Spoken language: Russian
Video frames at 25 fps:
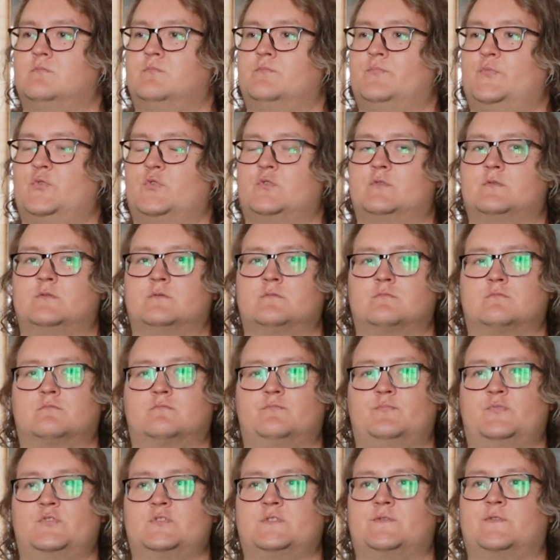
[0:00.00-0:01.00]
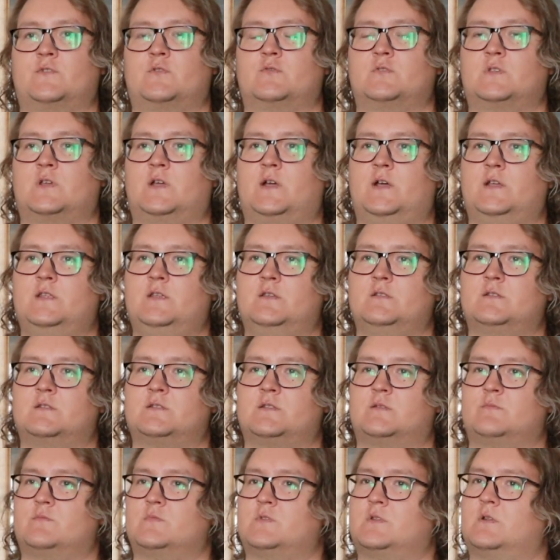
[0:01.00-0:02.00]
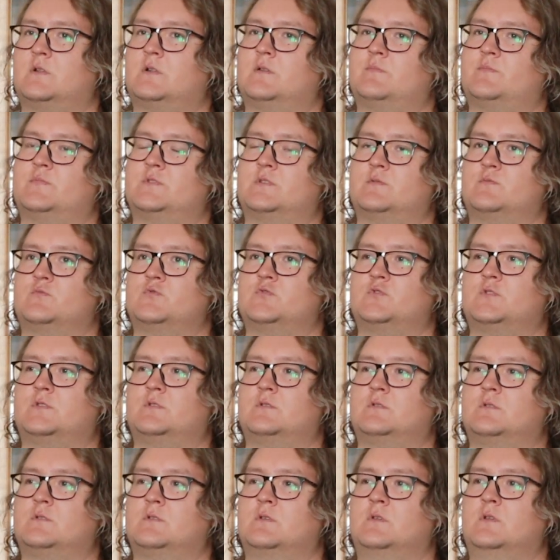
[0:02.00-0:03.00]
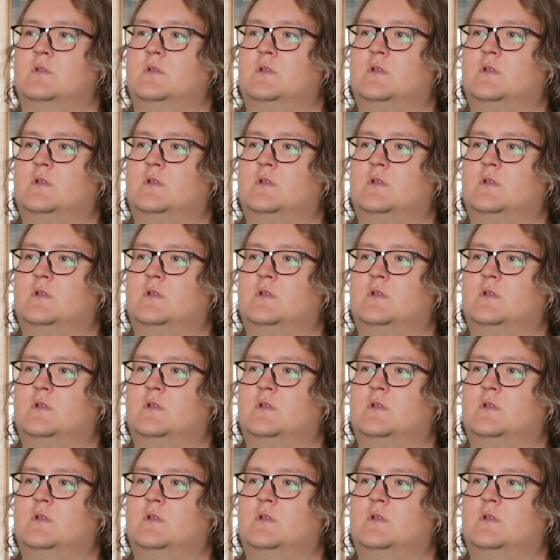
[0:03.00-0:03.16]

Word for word: про, про свое дыхание, на самом деле, потому что